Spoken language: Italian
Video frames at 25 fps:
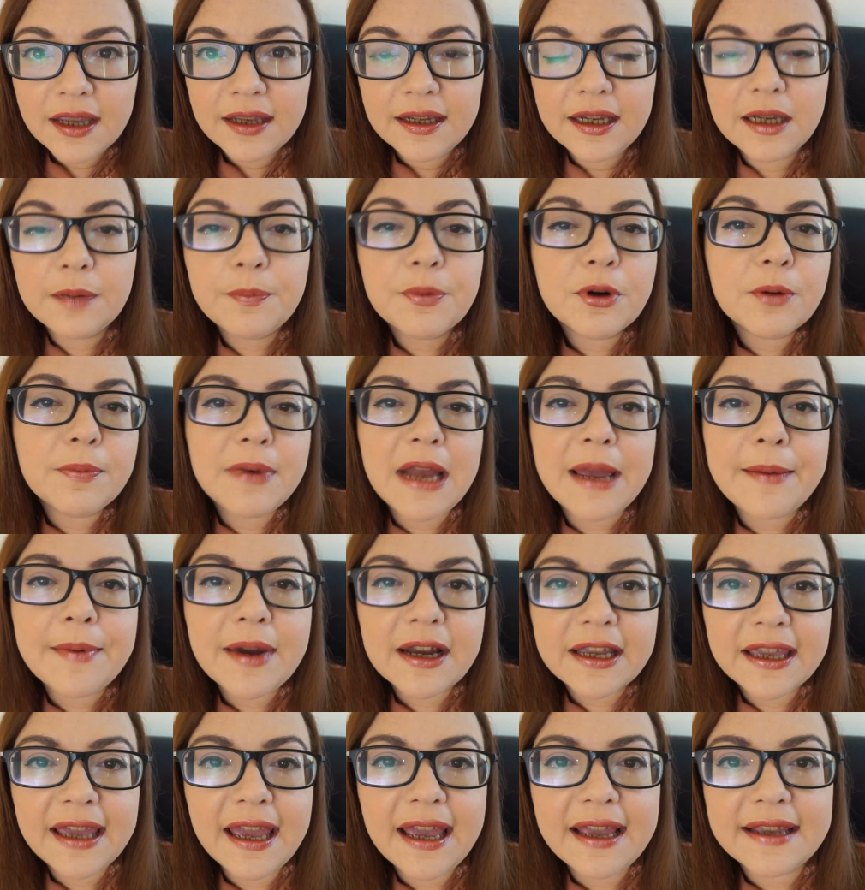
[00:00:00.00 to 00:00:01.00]
Il problema
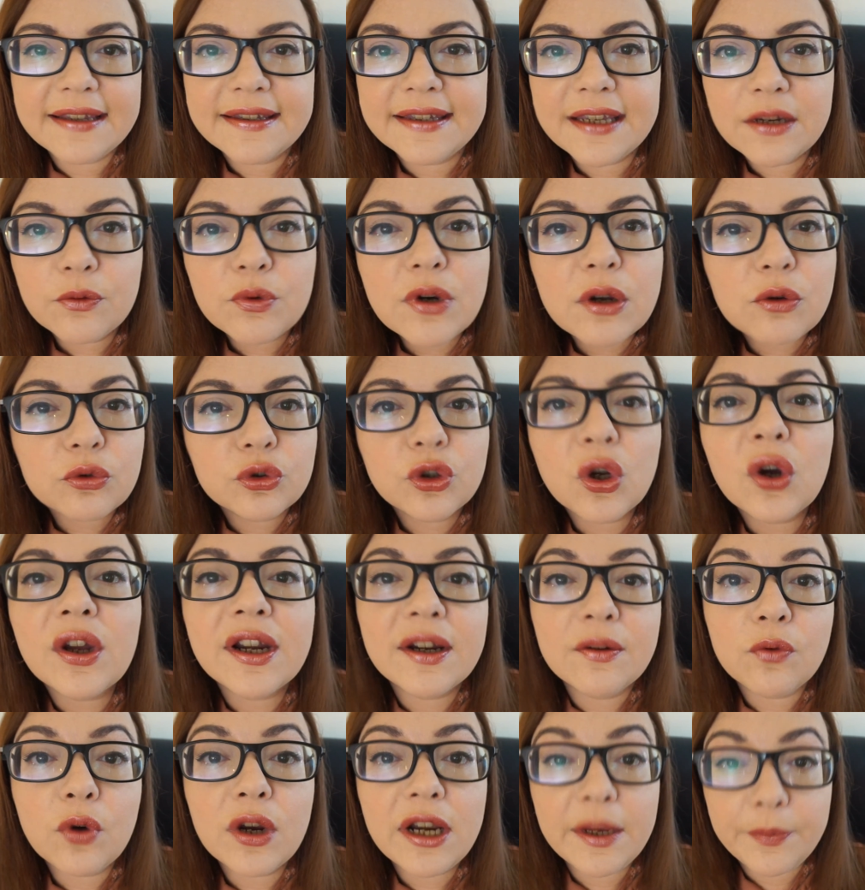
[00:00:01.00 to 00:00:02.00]
è che se un
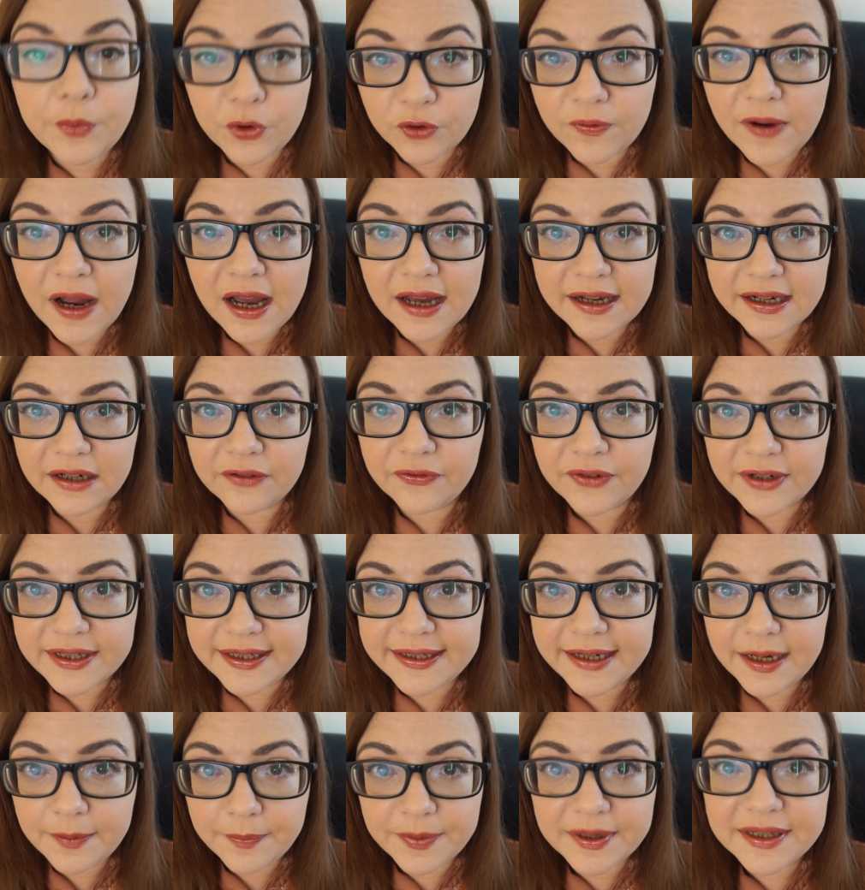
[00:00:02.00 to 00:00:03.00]
autore vuole provare a
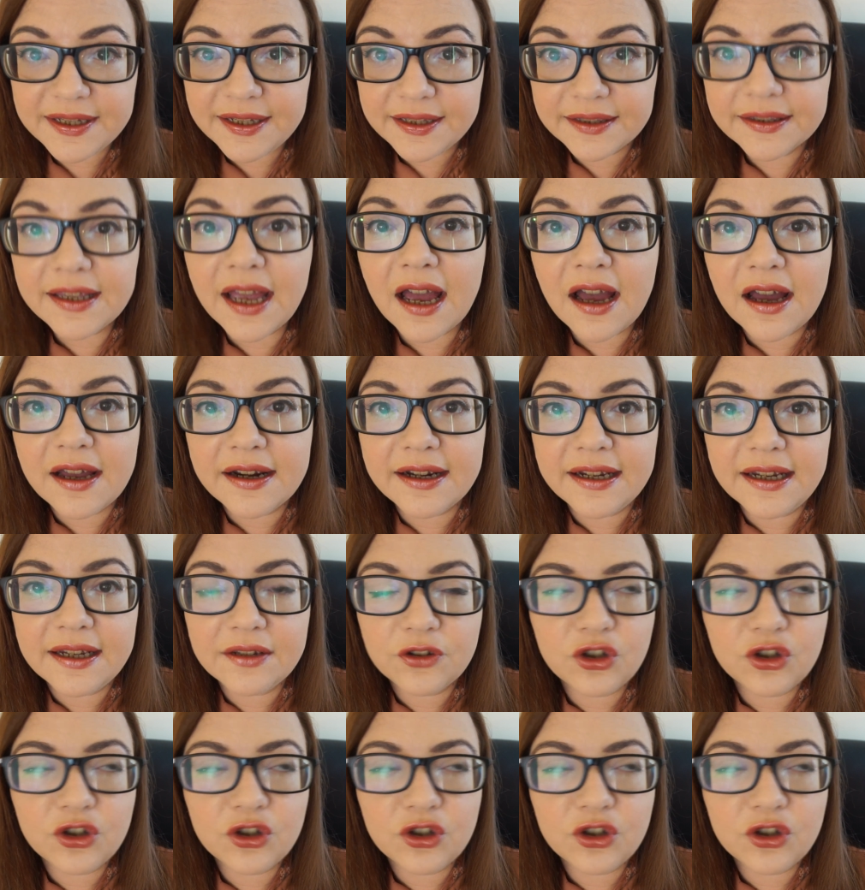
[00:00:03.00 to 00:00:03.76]
farsi rappresentare,